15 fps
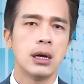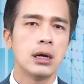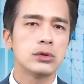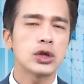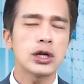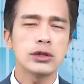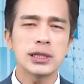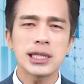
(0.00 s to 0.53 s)

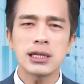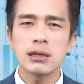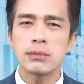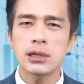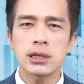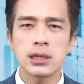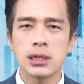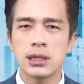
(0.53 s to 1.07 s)
穿云箭有没
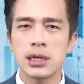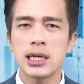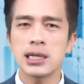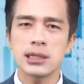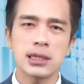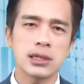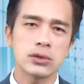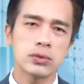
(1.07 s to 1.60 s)
有可能立
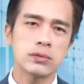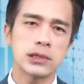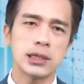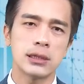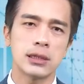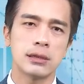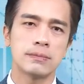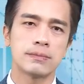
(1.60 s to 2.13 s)
刻出
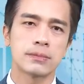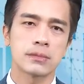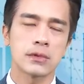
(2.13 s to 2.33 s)
现呢？